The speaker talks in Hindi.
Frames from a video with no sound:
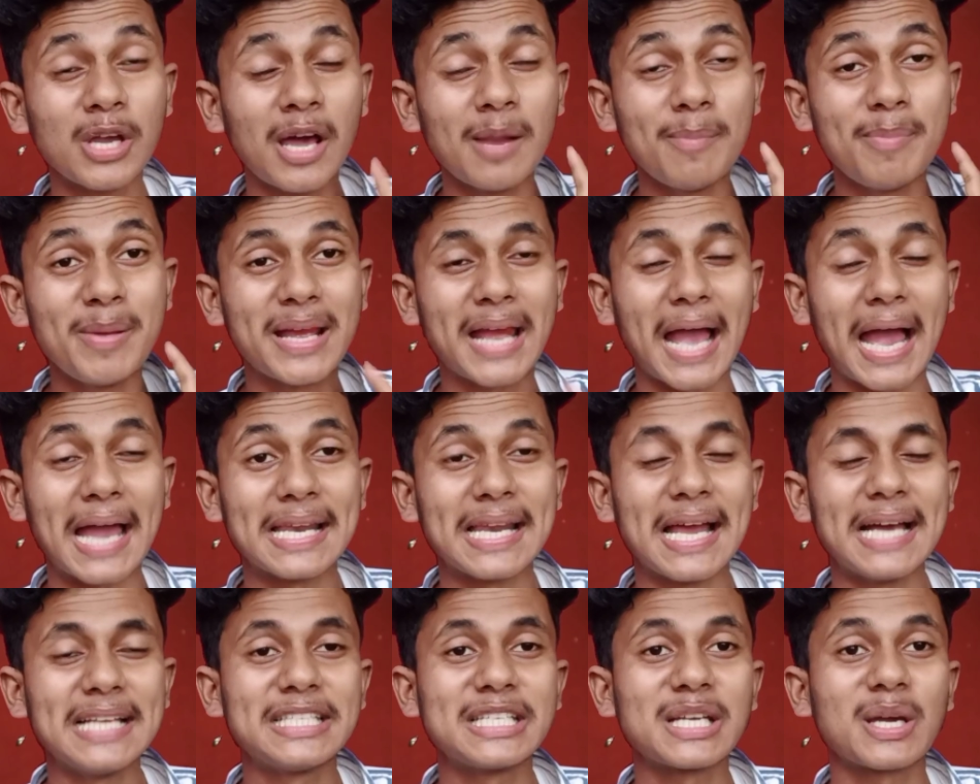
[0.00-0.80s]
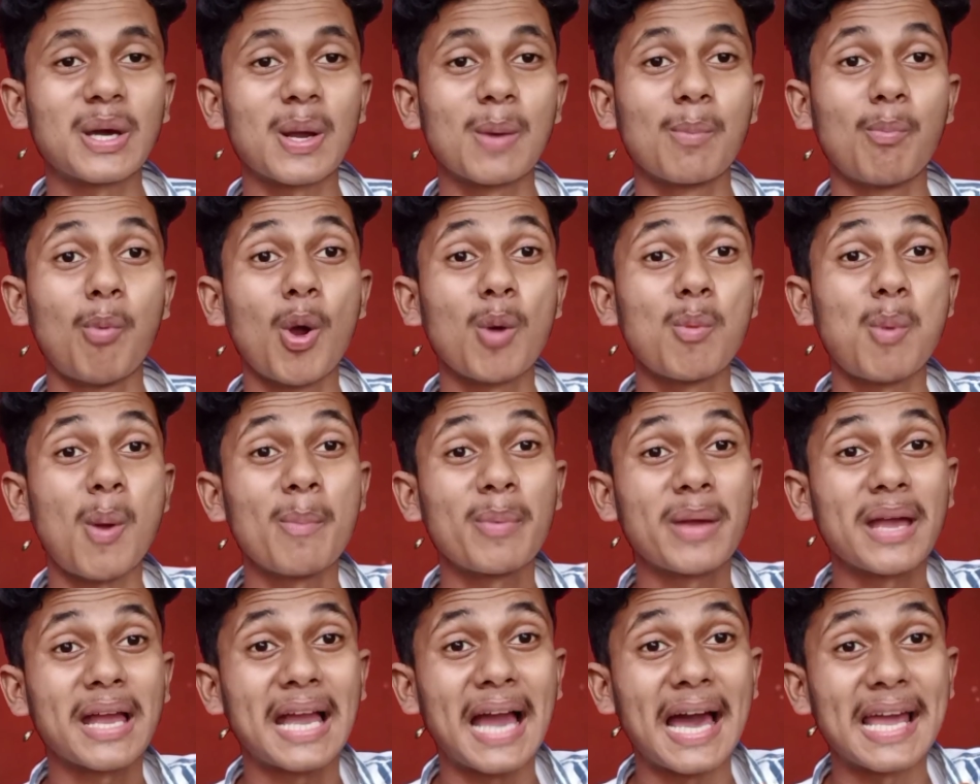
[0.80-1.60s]
होहन भी काहे ना जेकर
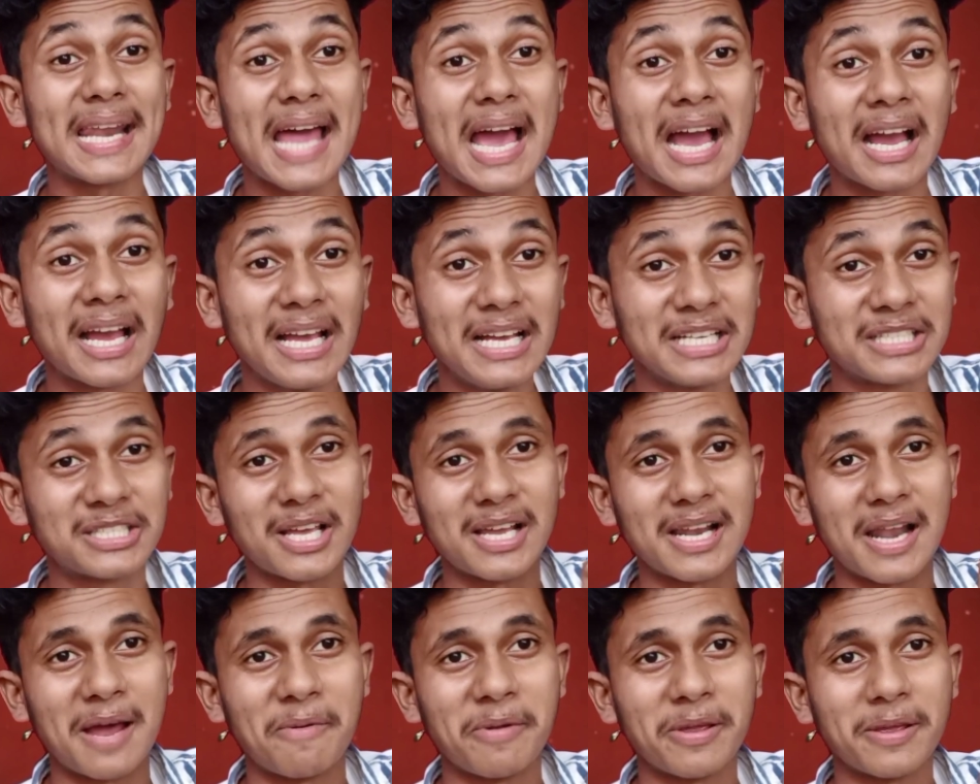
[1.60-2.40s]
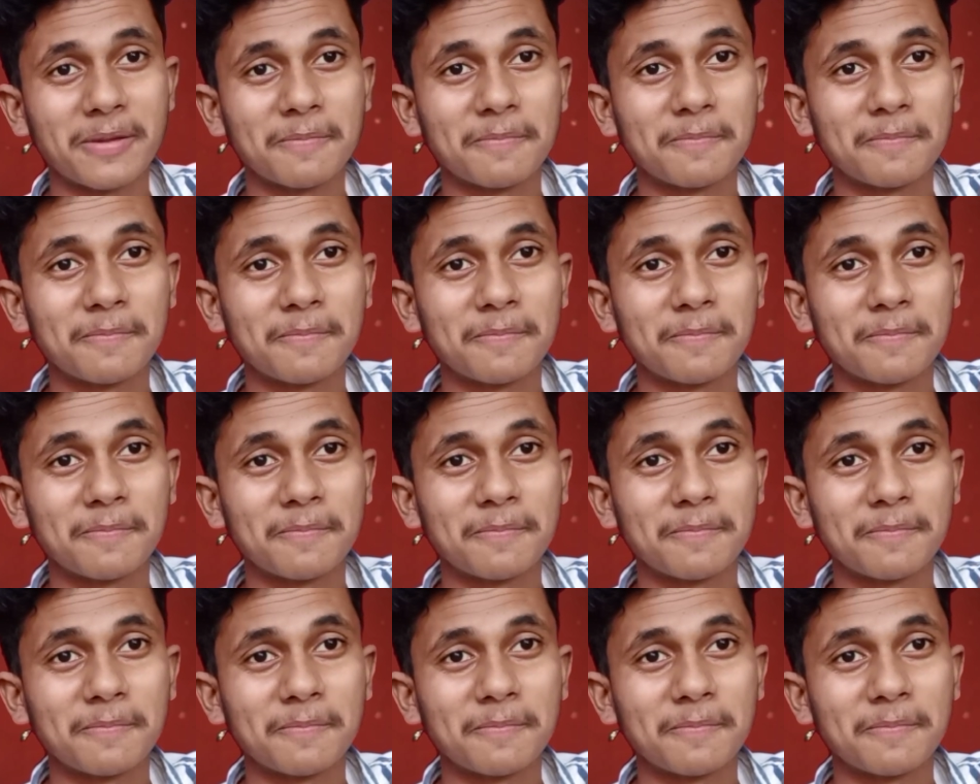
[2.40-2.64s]
बोलबम के गाना ऐसा आवे